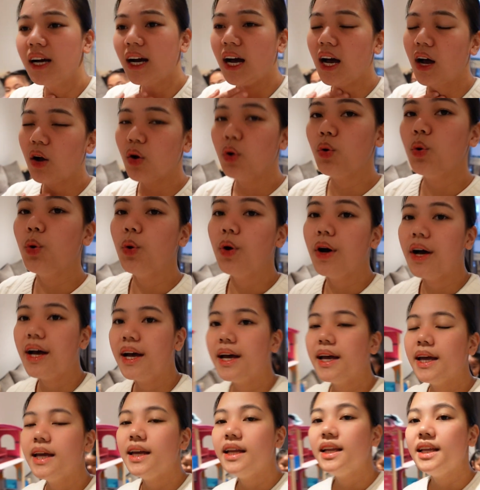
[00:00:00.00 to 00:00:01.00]
Ako
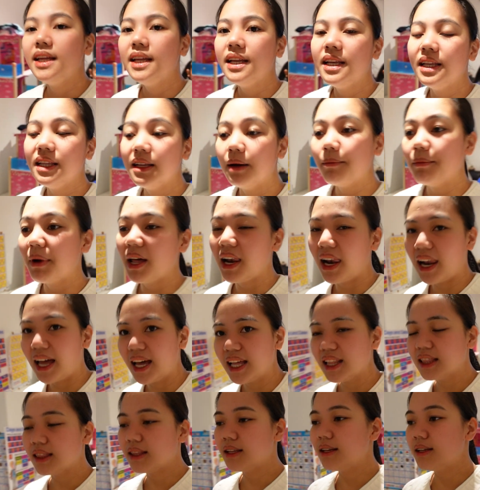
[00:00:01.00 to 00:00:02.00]
ay
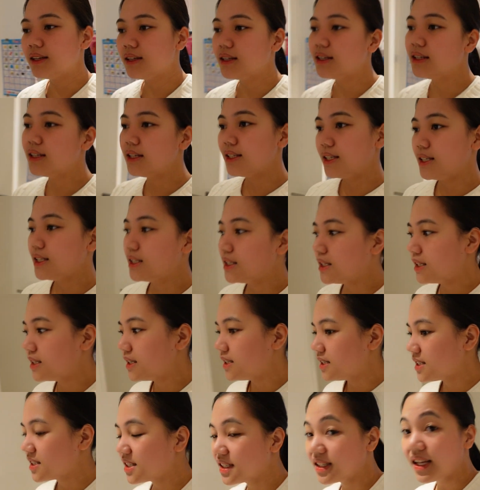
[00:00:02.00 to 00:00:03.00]
namalat
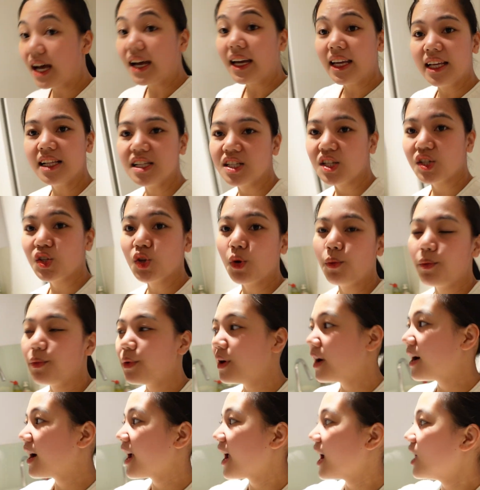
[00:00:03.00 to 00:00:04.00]
dahil sa
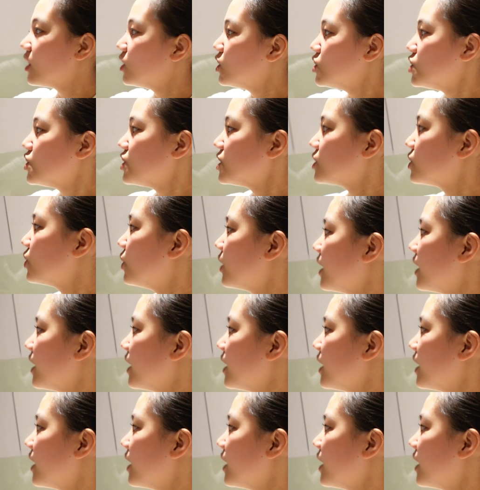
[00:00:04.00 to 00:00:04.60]
sobrang energy ko,